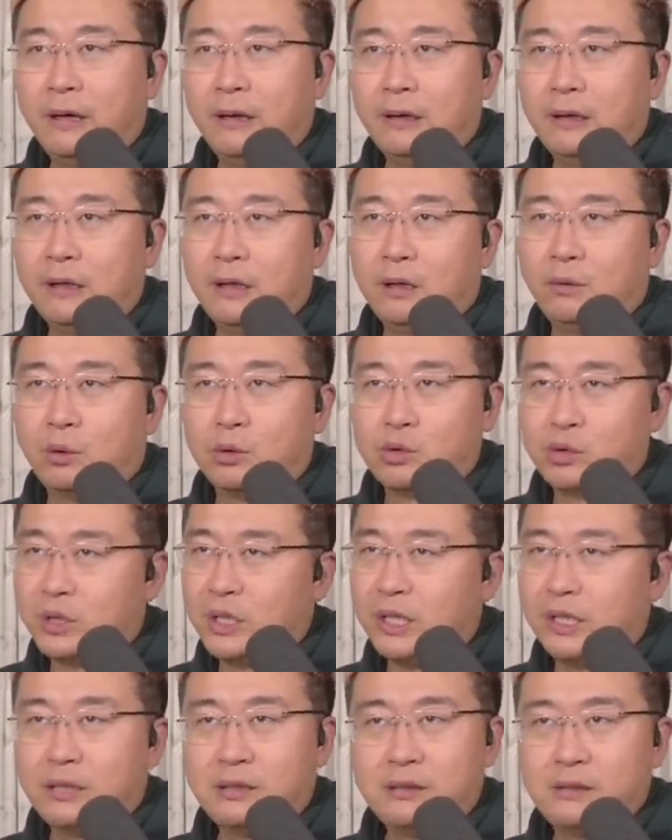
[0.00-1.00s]
呃，我觉
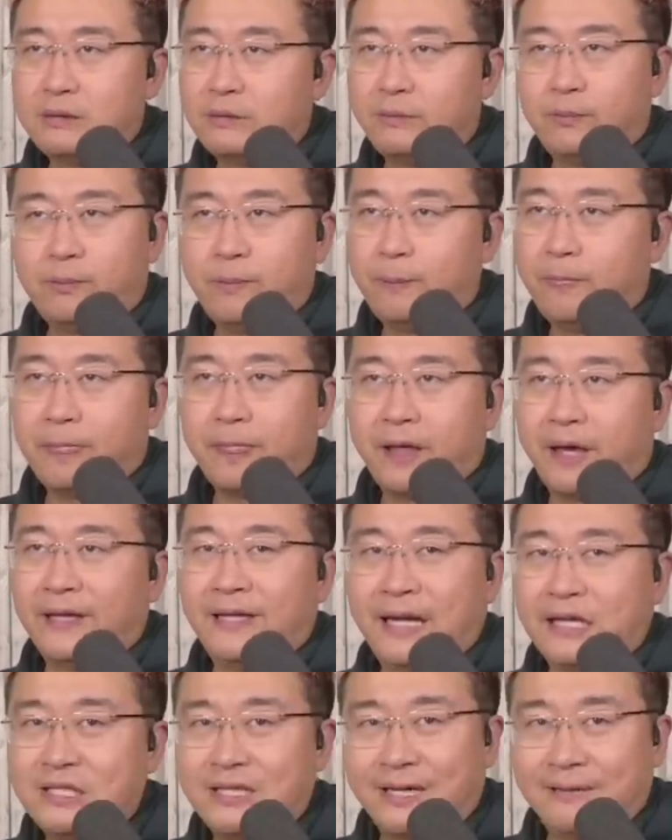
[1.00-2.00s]
得很
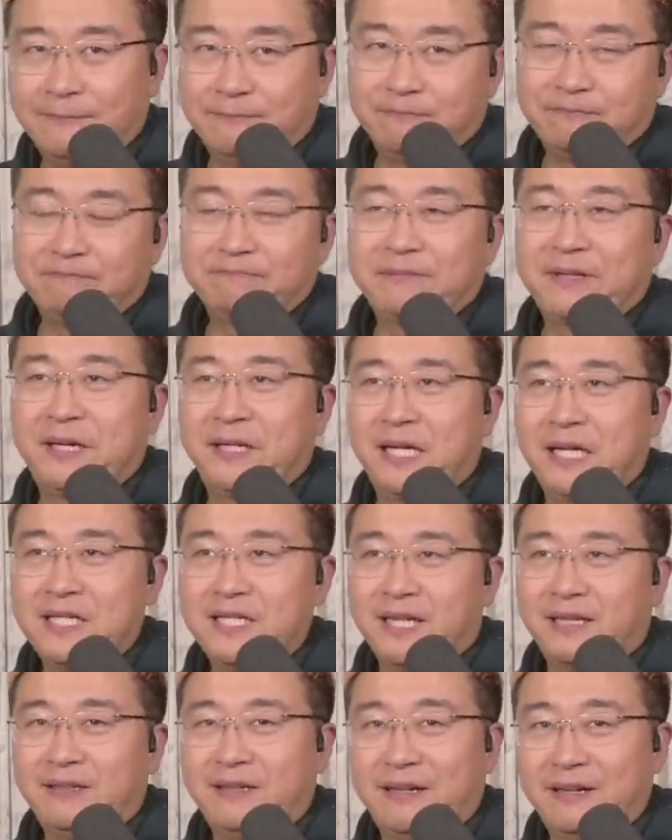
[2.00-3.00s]
难讲，很难
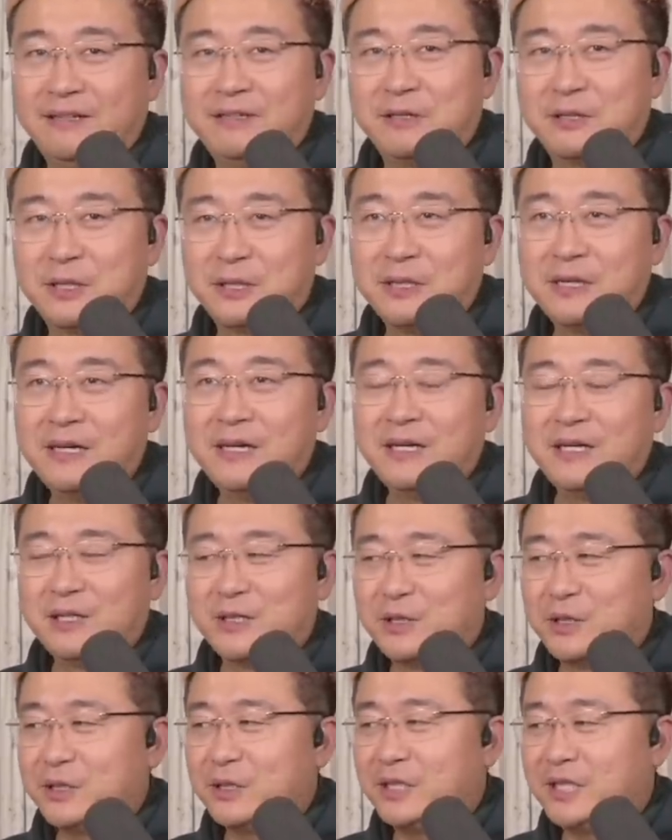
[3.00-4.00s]
讲啊。就是
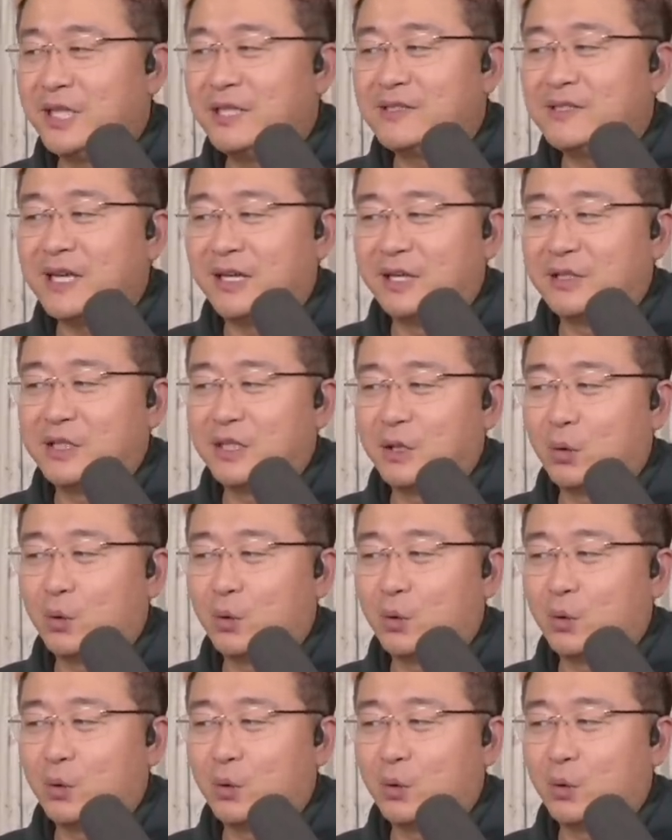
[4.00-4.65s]
其实现在的这个